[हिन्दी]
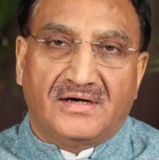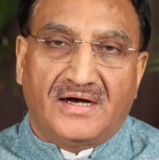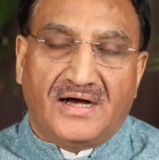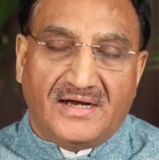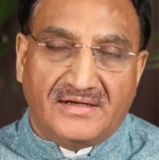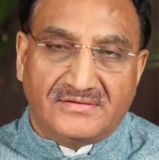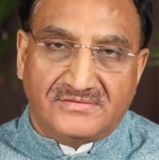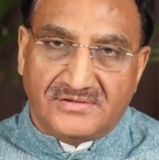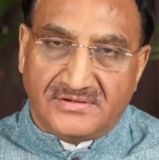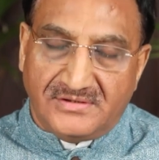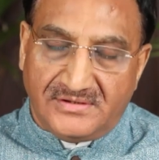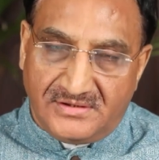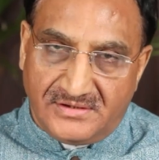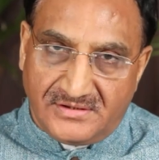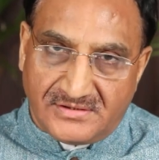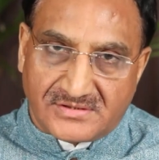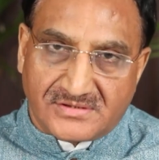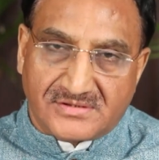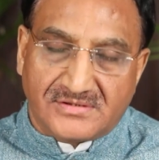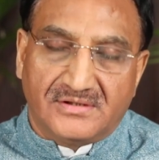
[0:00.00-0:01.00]
आज
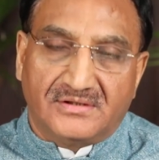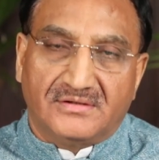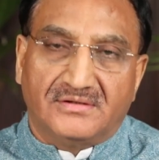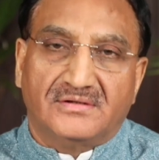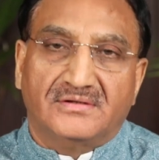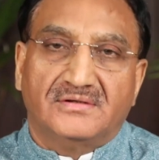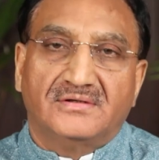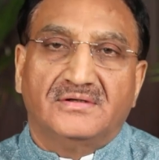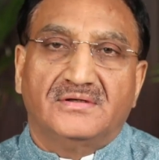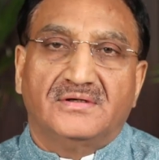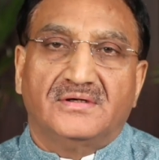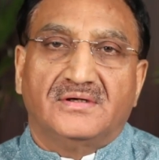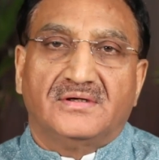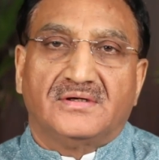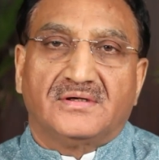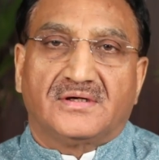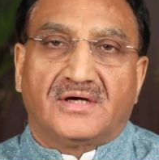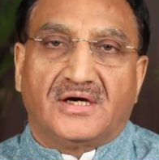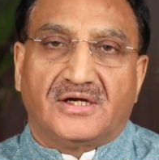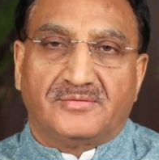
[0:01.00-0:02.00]
इस
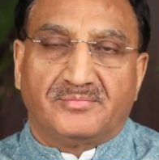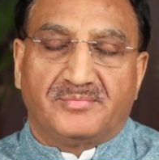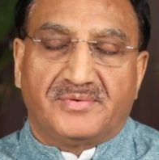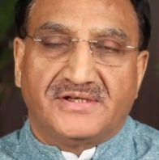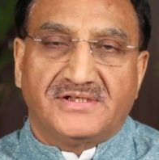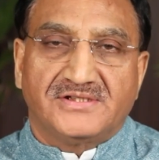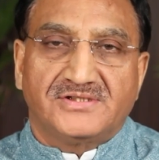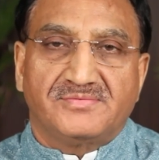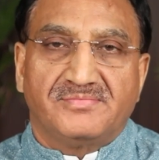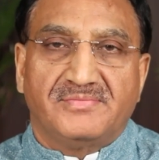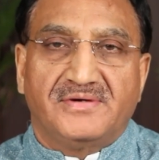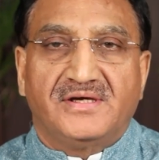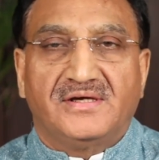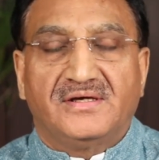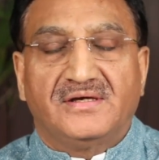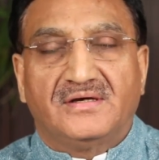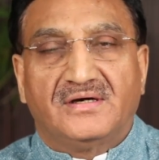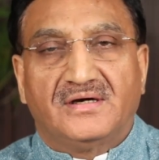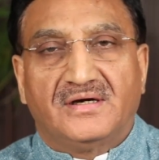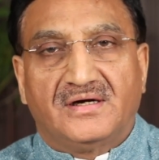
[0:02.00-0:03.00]
कॉन्फ्रेंस
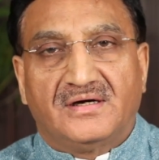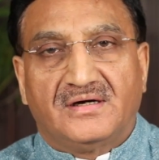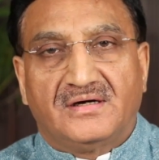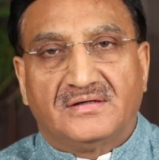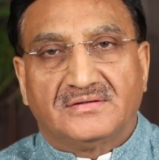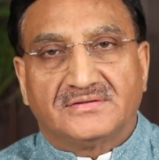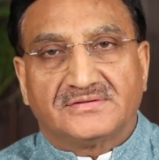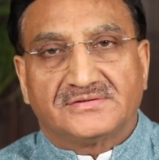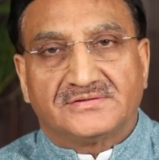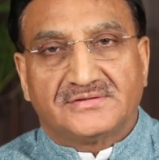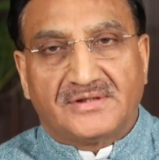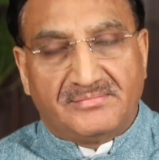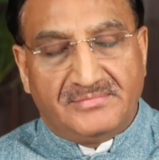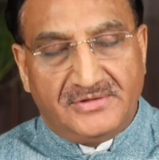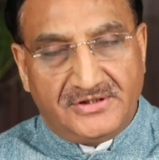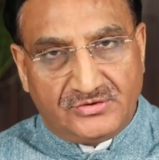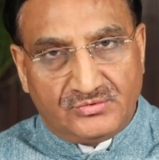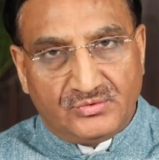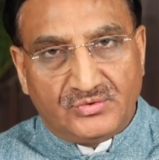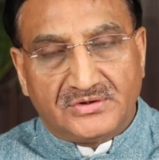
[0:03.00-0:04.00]
में
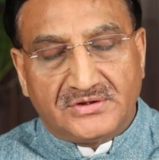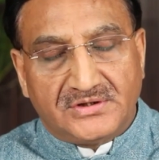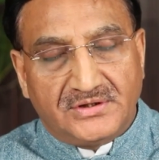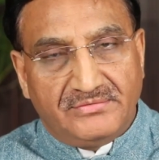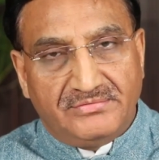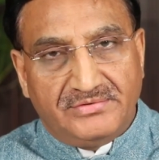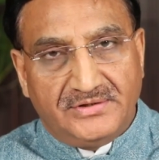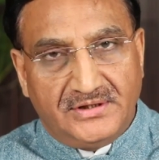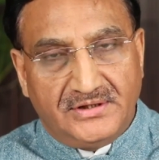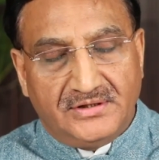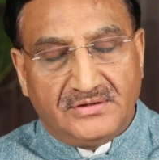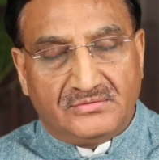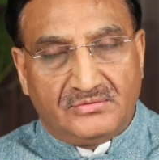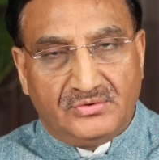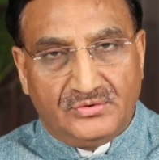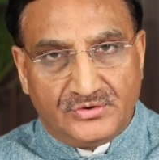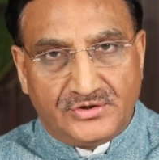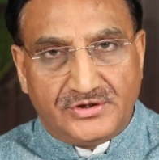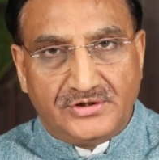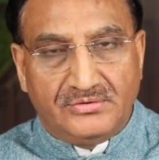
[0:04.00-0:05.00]
सम्मिलित होते हुए
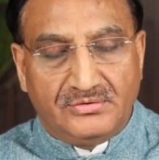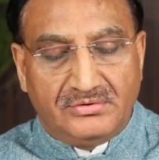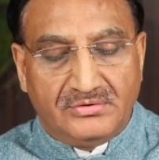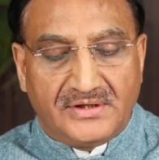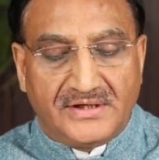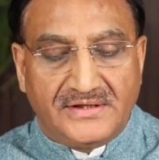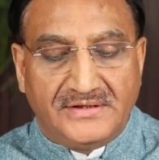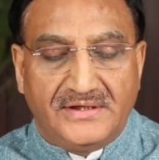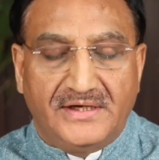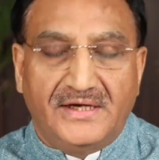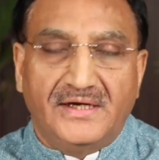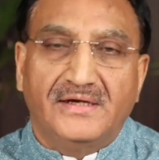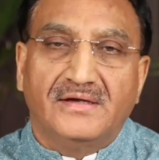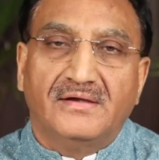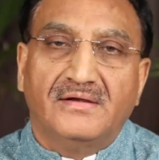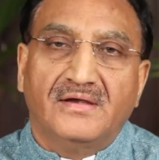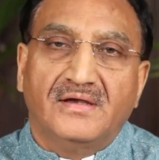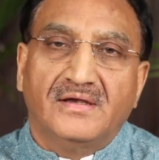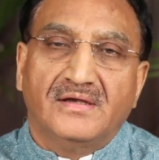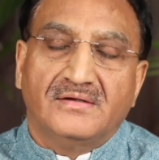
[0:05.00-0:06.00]
खुशी हो रही है
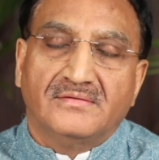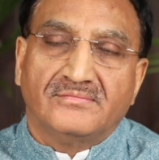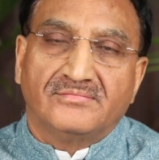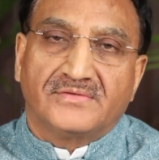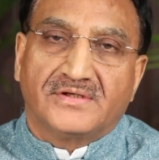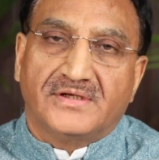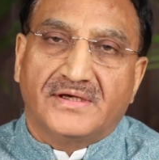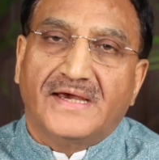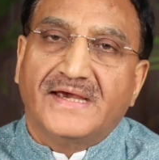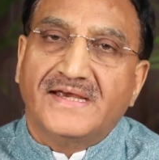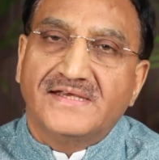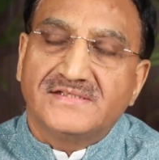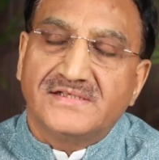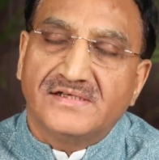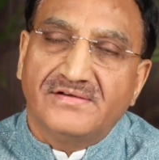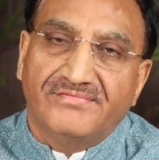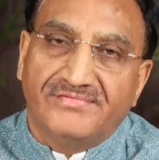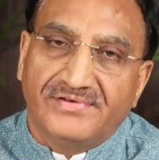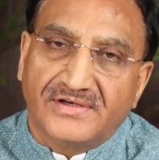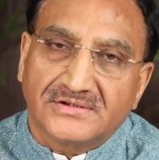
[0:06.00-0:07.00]
कि
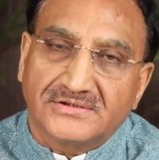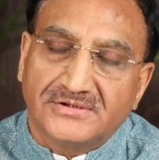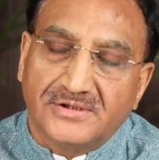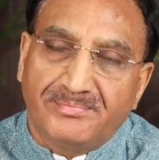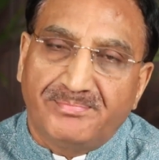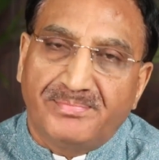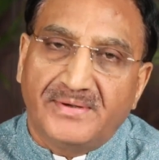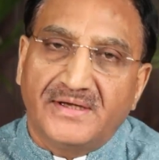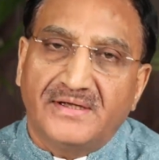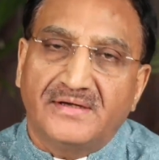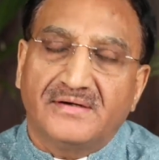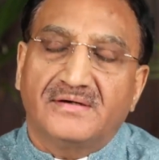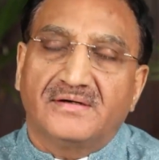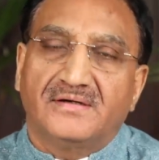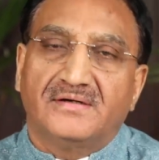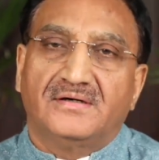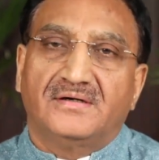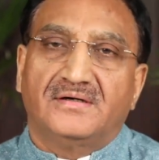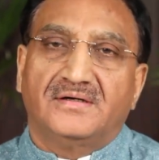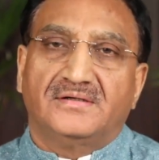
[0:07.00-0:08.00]
ऐसे वक्त पर
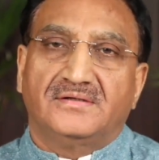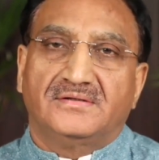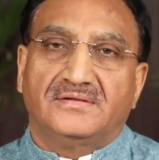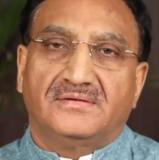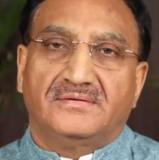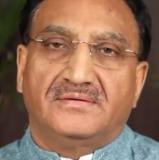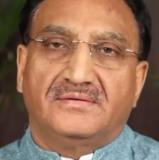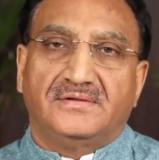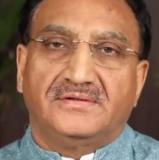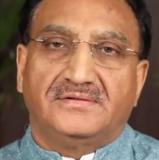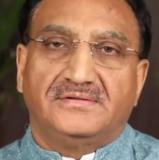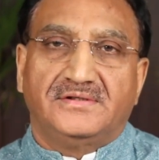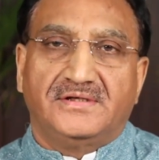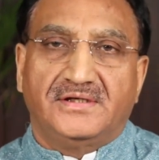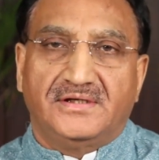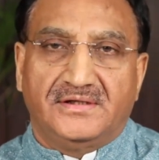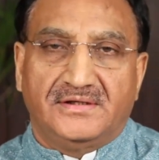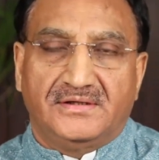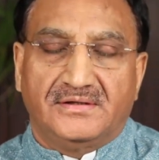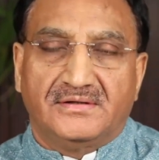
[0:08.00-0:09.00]

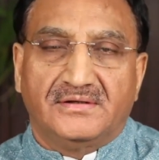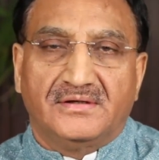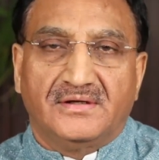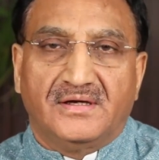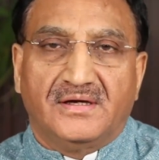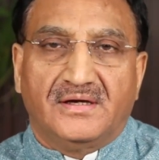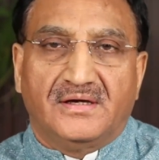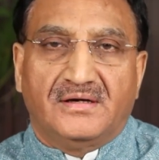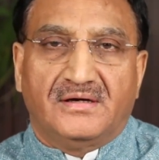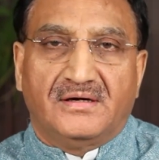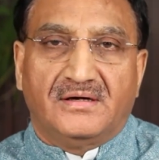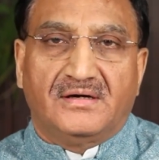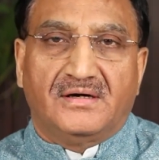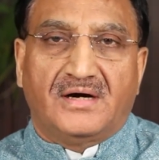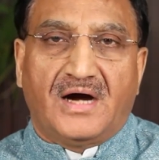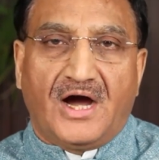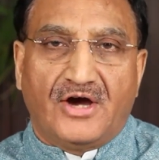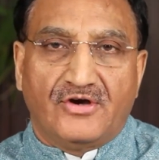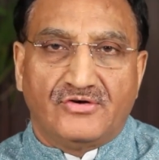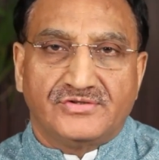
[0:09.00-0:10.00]
ये
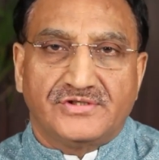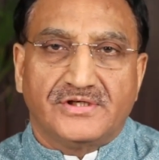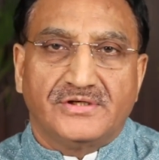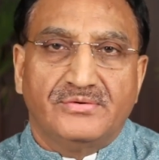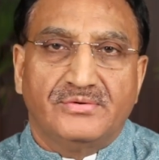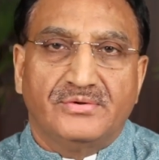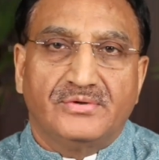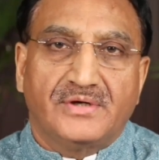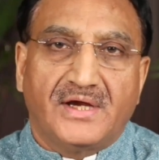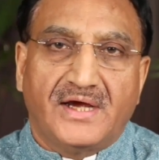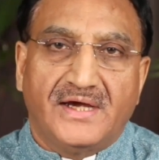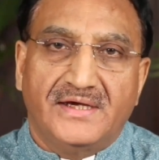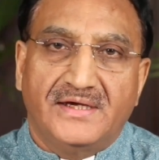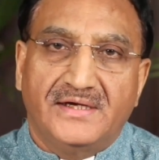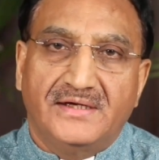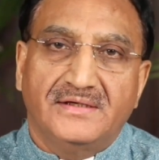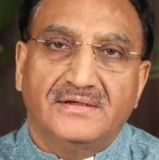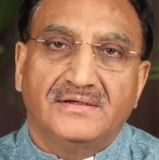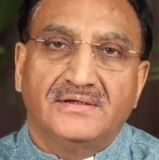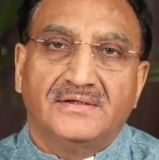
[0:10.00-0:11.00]
आयोजन हो रहा
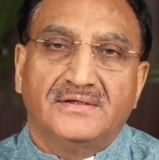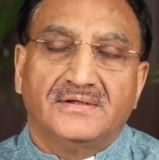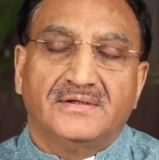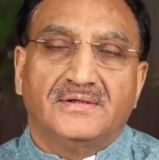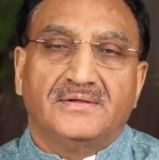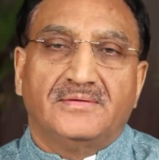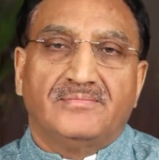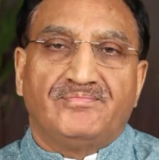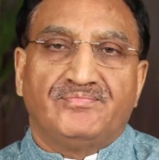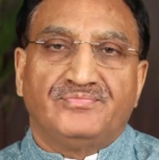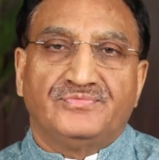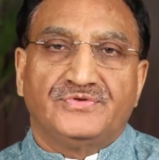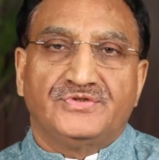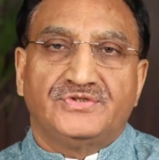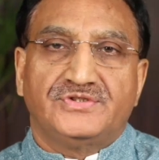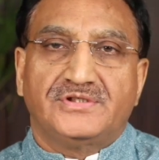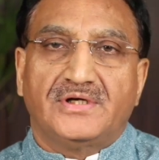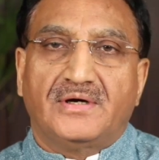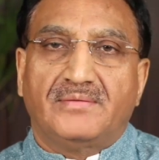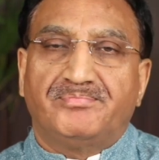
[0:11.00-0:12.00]
है
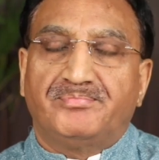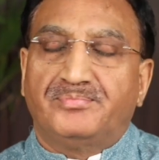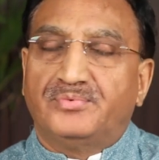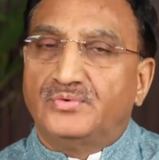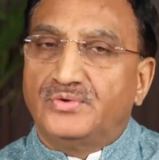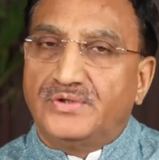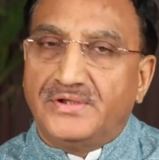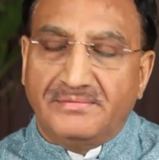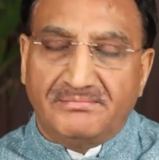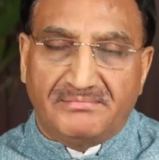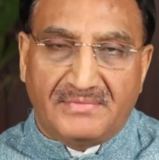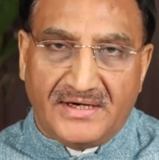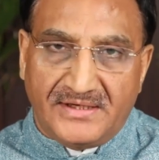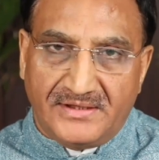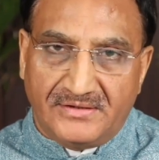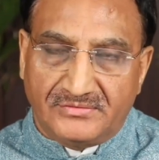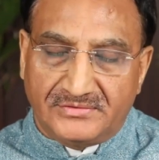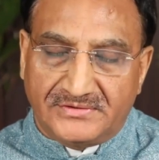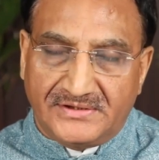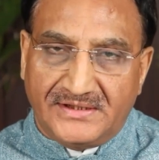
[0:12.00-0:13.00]
जब पूरी
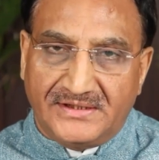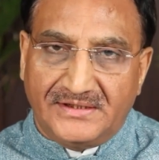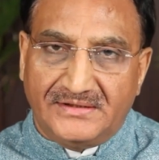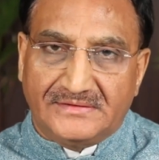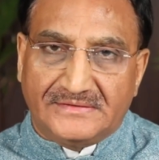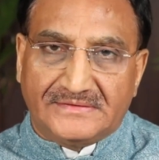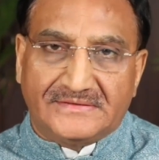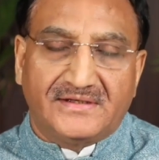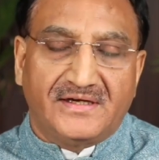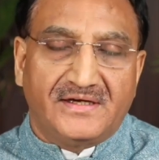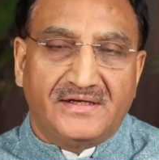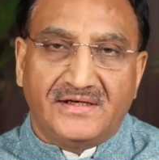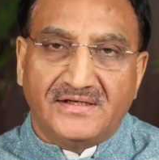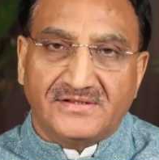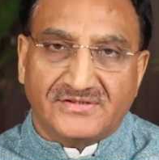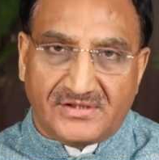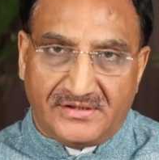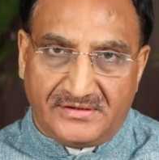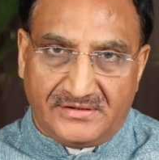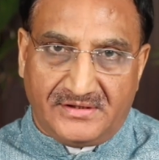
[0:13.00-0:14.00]
मानवता गहरे
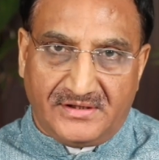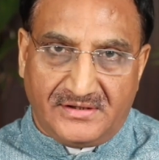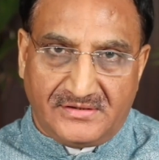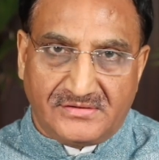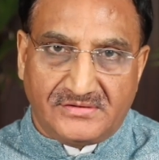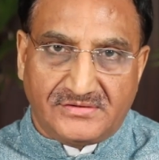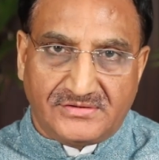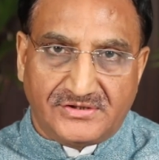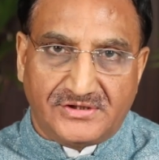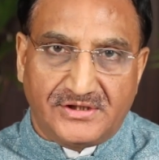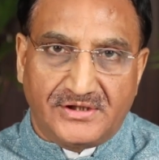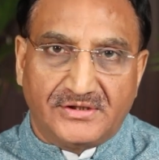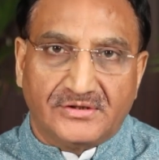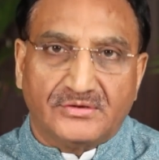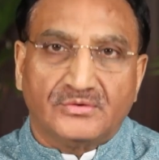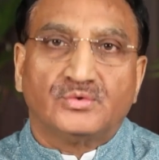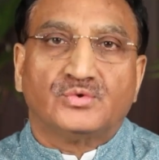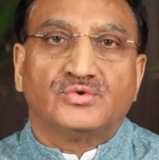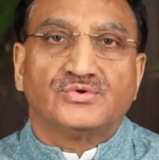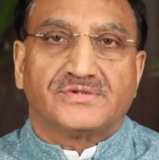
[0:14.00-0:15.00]
संकट से
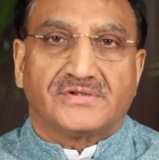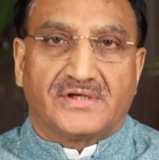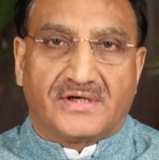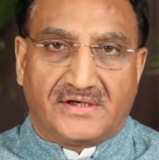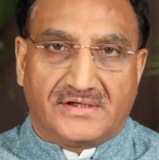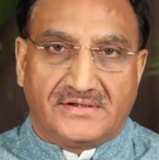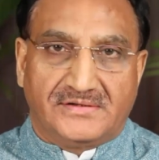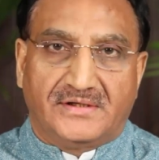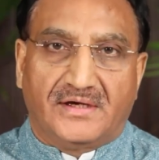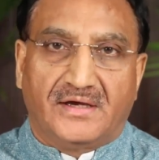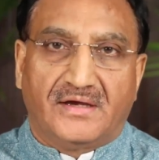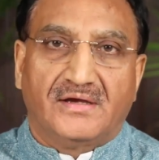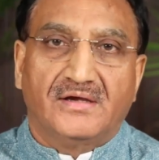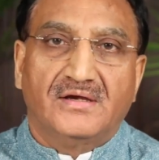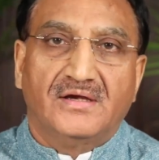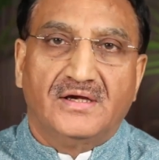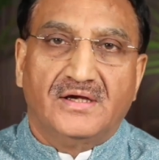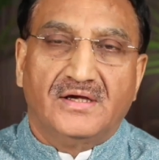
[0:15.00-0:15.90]
गुजर रही है